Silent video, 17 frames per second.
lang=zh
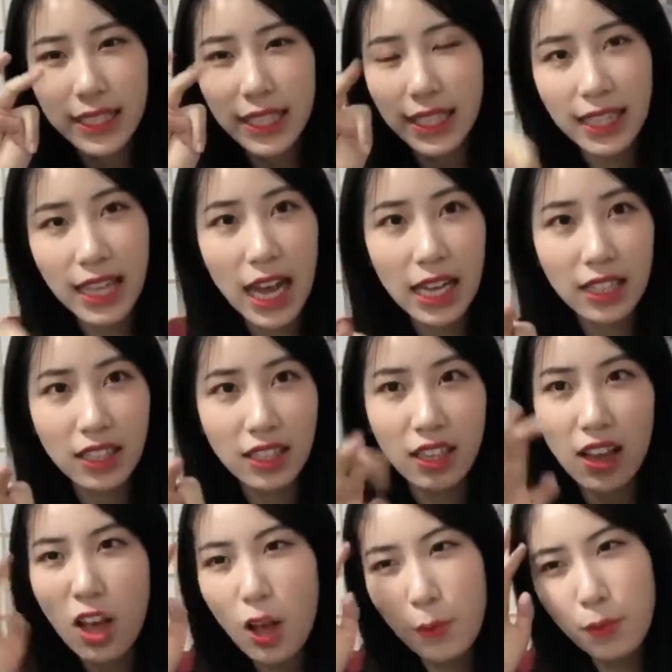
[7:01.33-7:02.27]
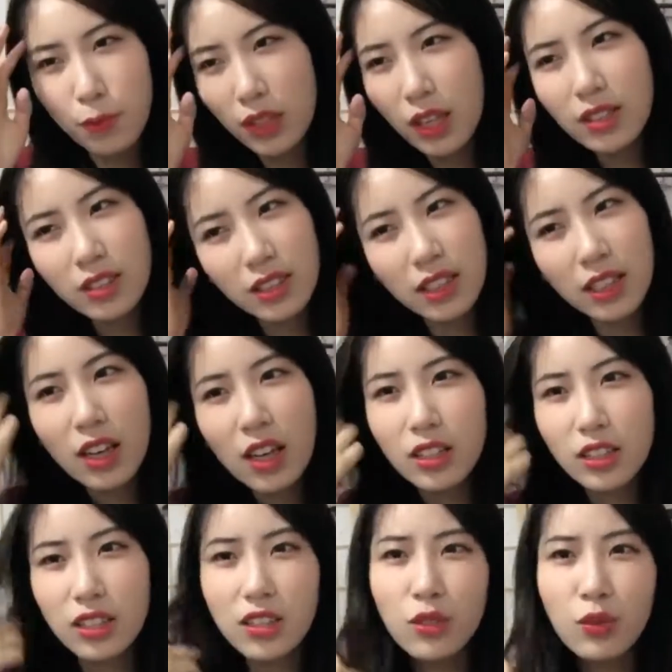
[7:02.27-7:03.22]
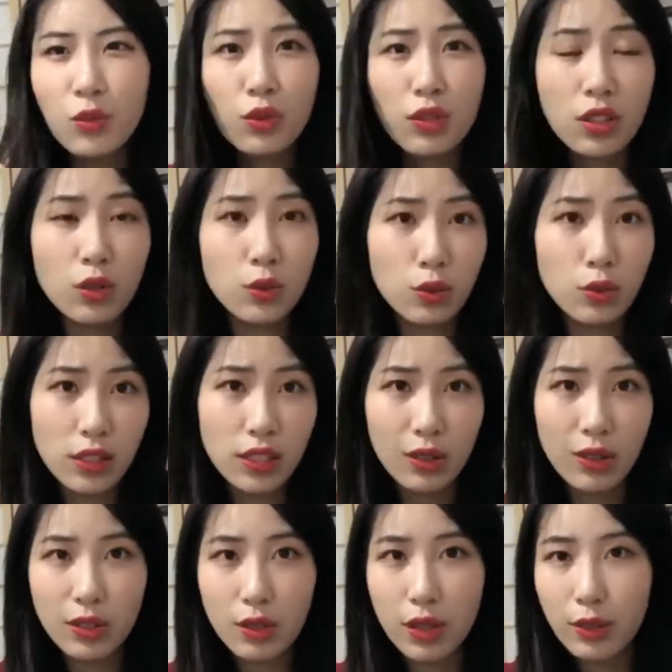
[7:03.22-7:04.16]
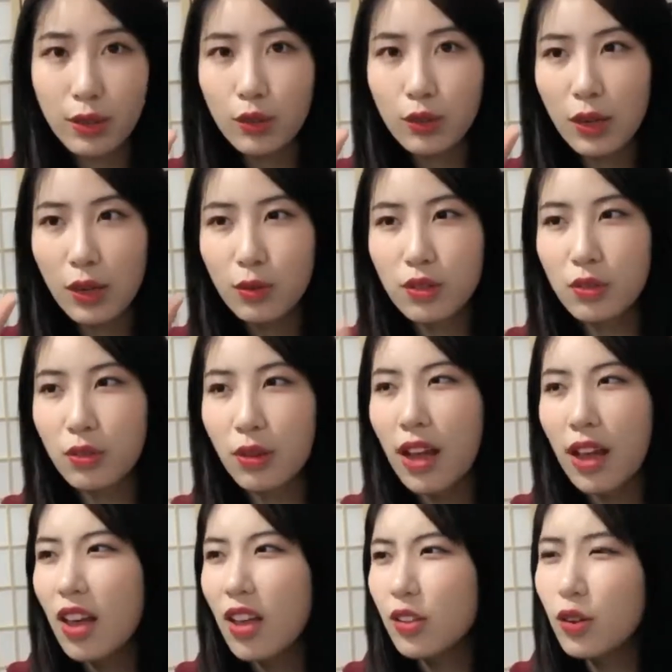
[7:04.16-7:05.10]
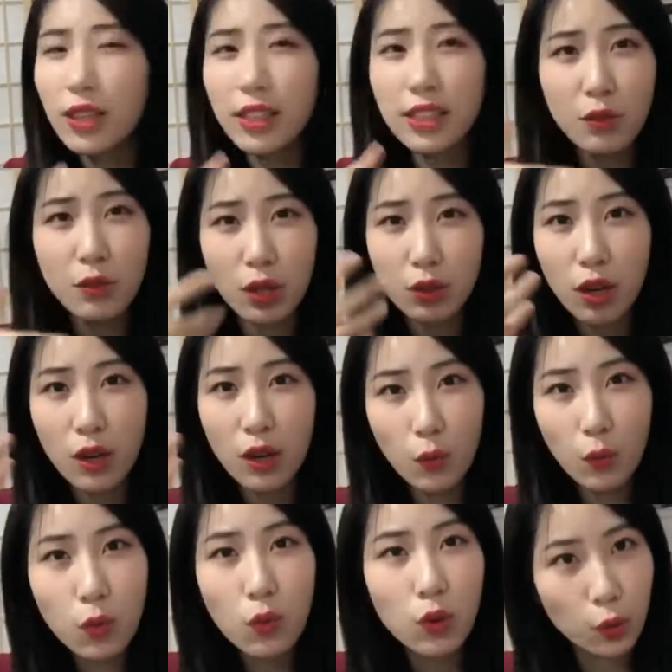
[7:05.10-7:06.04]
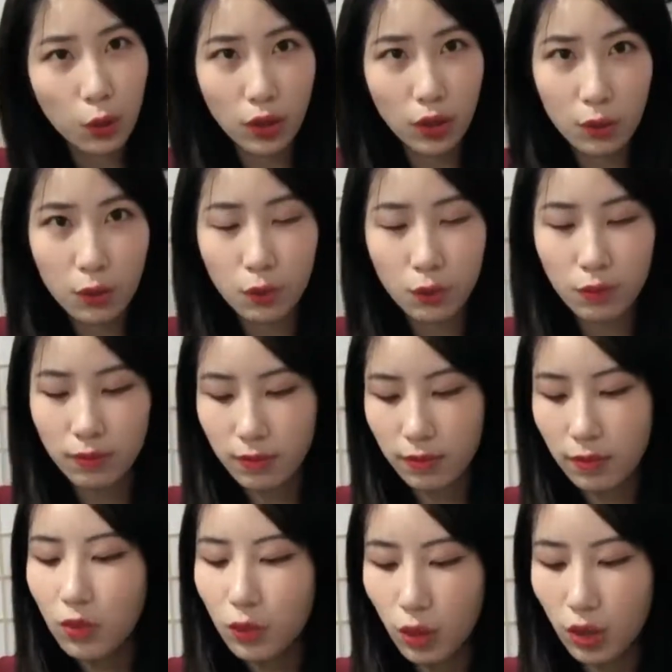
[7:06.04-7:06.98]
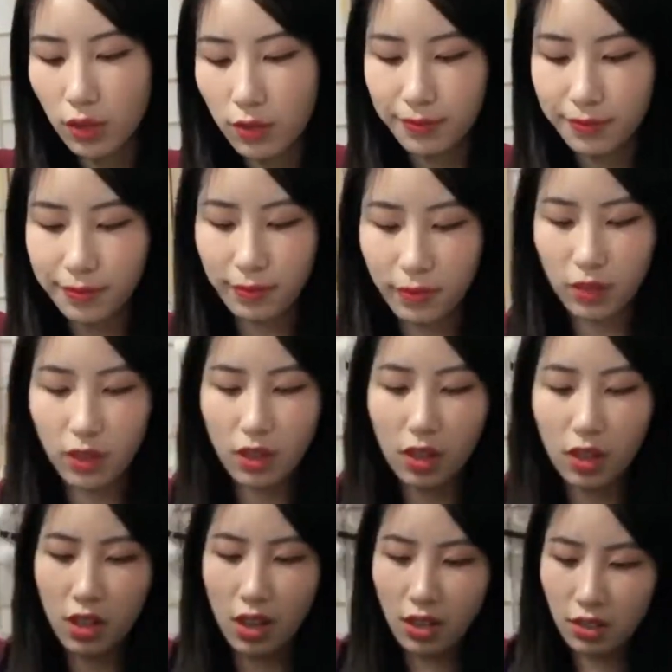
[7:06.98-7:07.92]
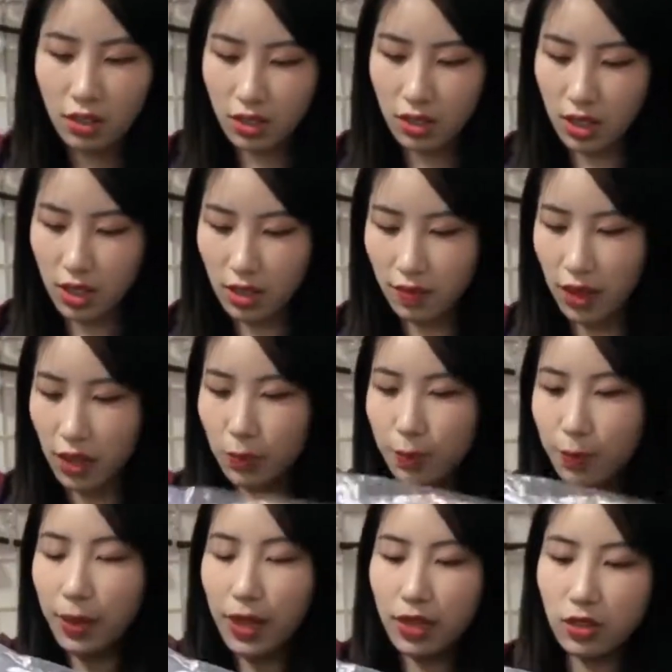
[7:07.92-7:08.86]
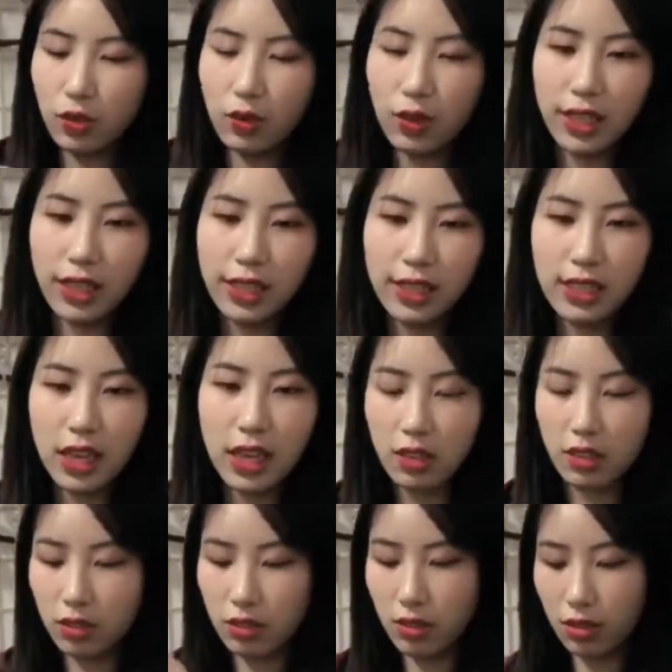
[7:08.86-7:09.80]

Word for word: 穿一件大衣。不，当时其实女生除了喜欢穿牛仔裤之外，就很喜欢穿阔腿裤。对，哎，这件衣服可以送给你讲。